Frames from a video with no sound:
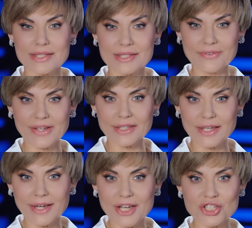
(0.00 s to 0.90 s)
Свет
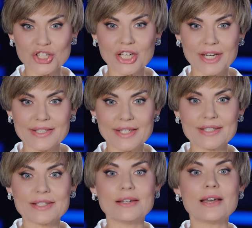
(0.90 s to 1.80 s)
горящих
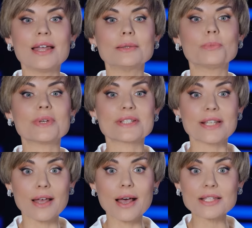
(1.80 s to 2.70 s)
российских
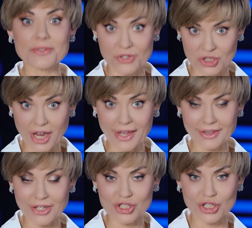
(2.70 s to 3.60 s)
НПЗ
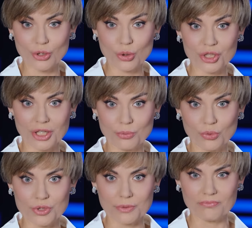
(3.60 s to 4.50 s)
освещает наш нелегкий путь.